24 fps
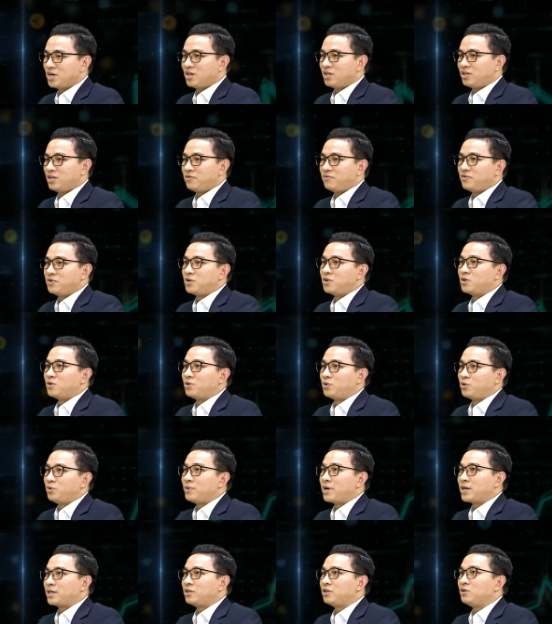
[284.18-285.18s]
thì vừa rồi
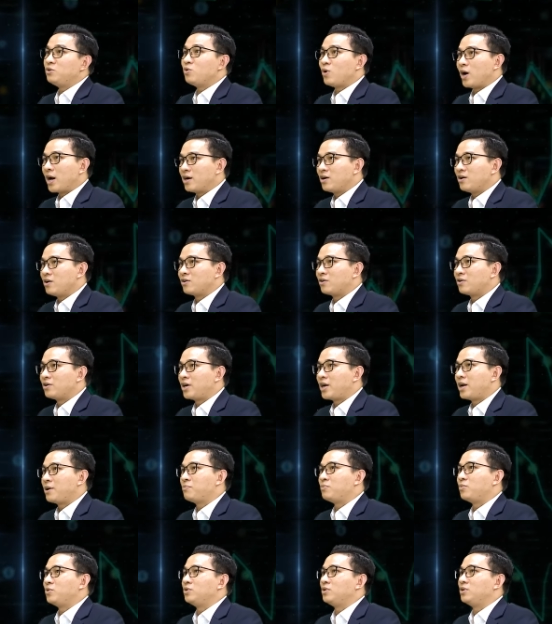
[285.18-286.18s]
Ủy ban chứng khoán họ có ra
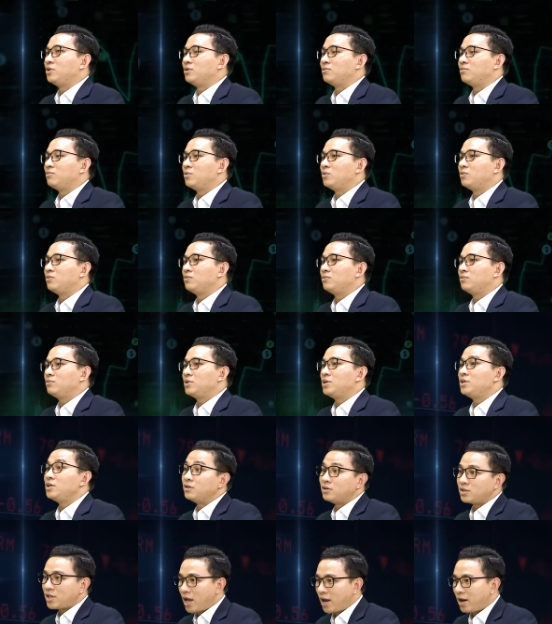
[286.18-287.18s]
một những một cái
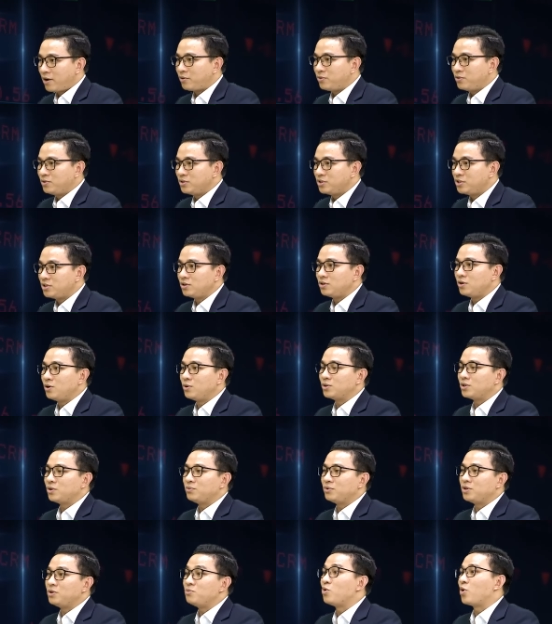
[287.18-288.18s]
dự thảo sửa đổi
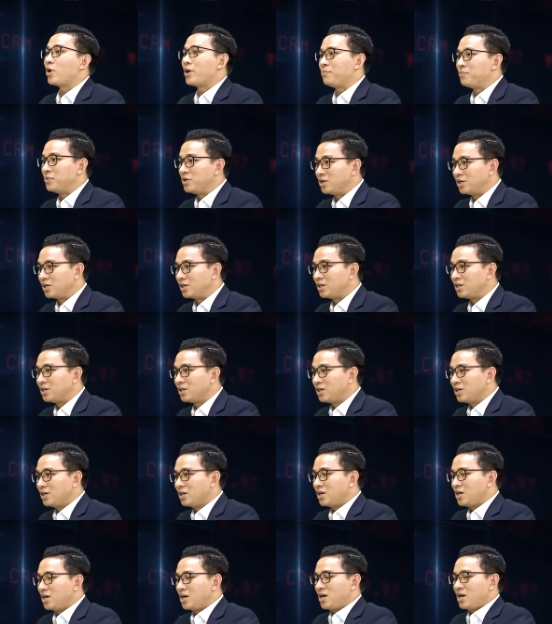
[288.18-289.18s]
thông tư 120
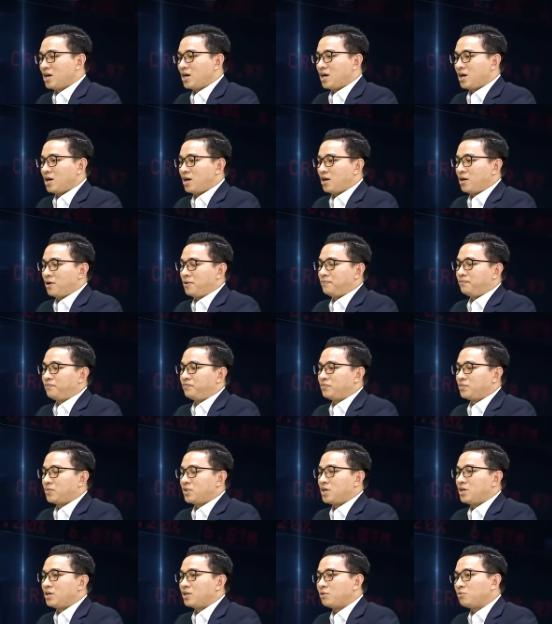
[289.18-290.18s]
à,
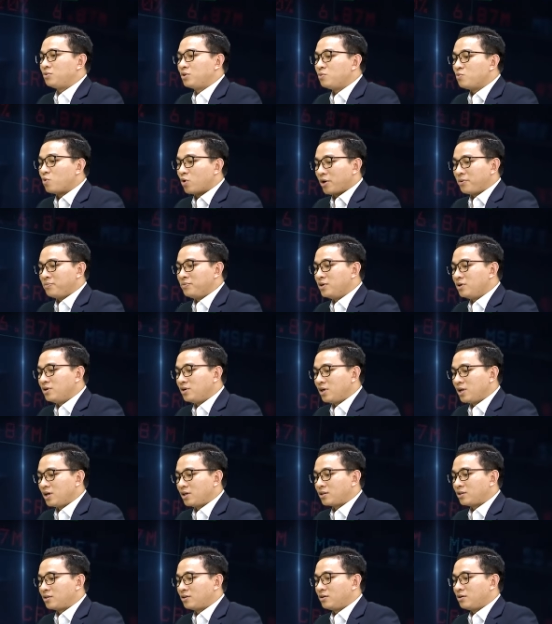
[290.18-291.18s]
thì thông tư 120
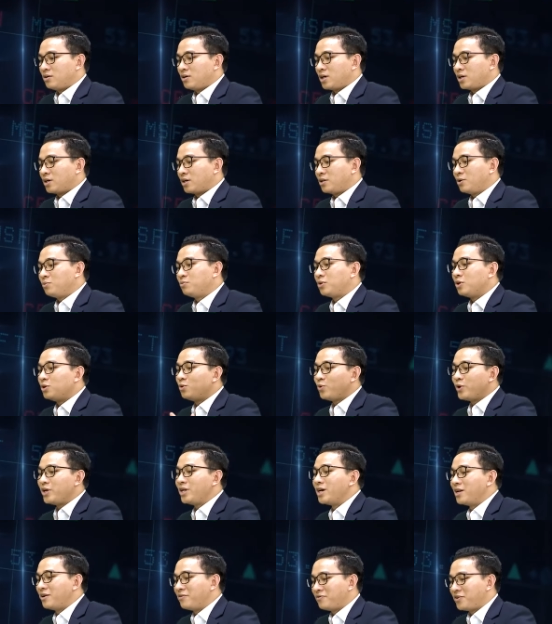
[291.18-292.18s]
là là cái thông tư
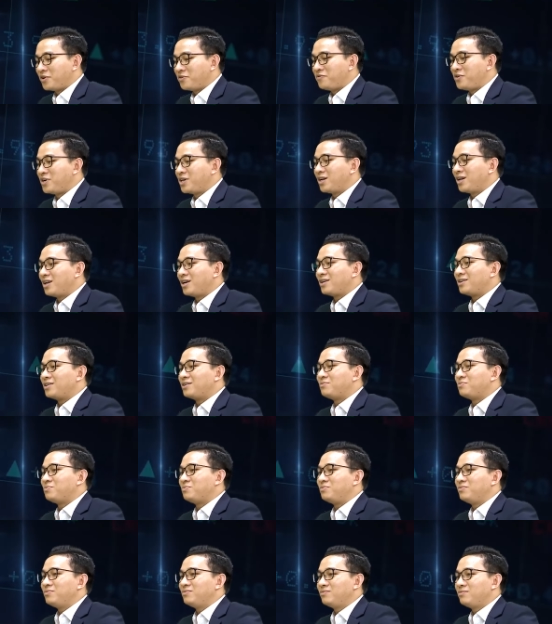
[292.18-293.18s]
quy định về việc là
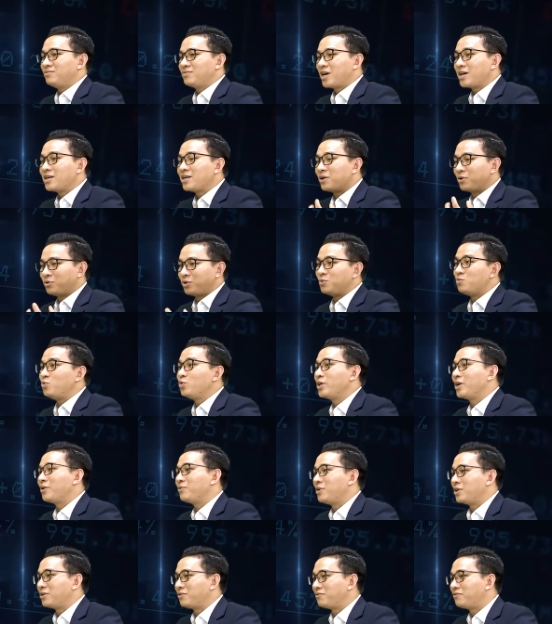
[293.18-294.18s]
các nhà đầu tư muốn
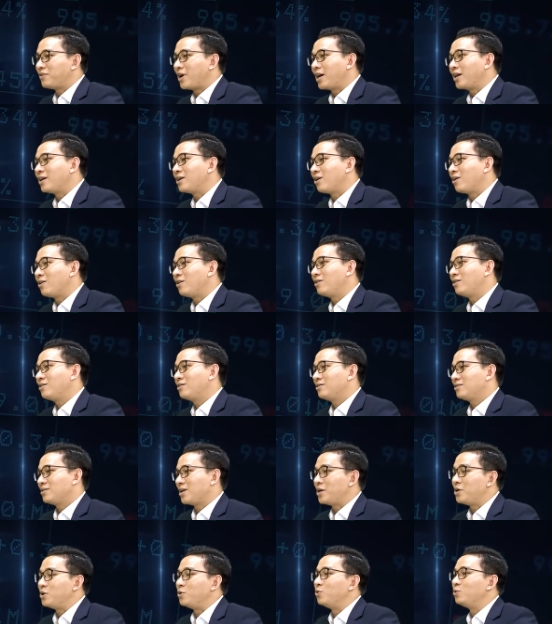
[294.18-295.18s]
giao dịch phải có
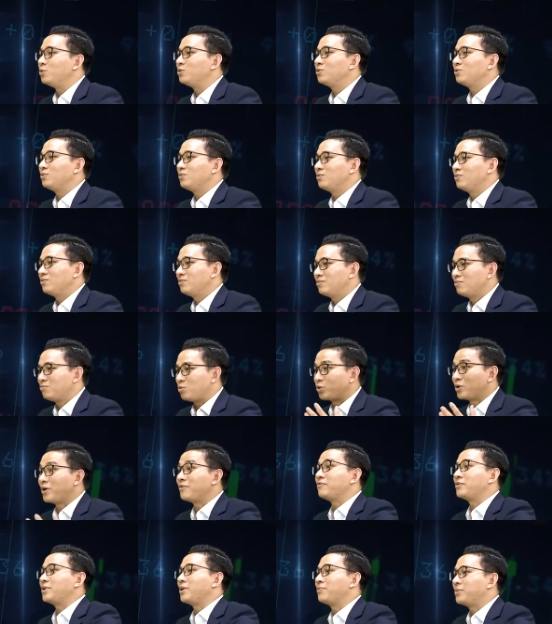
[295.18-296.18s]
đầy đủ
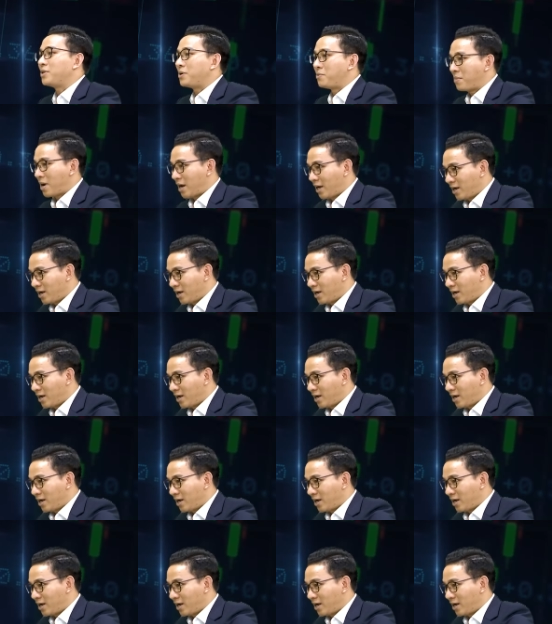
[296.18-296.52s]
100% tiền mặt